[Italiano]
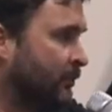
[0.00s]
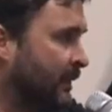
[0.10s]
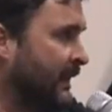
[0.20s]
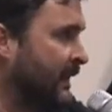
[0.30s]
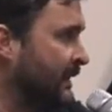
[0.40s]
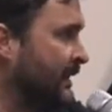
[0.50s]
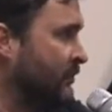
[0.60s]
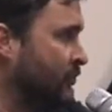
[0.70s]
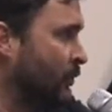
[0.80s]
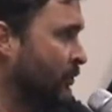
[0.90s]
parecchie
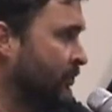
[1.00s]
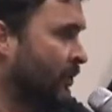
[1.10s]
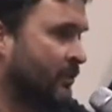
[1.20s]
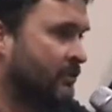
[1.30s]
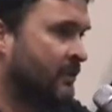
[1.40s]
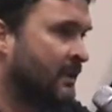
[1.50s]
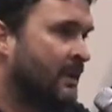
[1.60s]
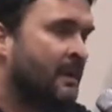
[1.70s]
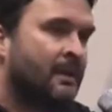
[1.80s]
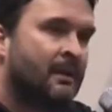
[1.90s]
risorse, oggi
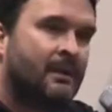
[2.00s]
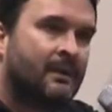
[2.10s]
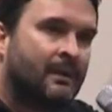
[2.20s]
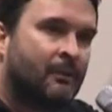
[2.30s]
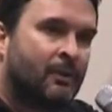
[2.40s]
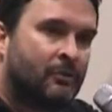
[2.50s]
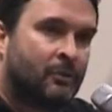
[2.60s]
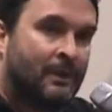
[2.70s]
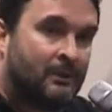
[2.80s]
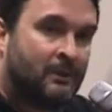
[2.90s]
eh, questo è
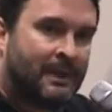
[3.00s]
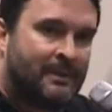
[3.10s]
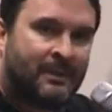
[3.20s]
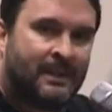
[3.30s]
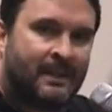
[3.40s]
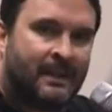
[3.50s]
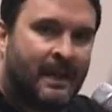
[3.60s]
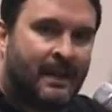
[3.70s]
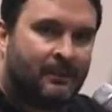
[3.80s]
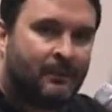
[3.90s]
un altro tema
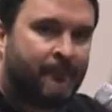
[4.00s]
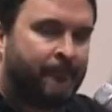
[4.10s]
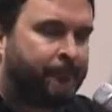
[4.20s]
delicato.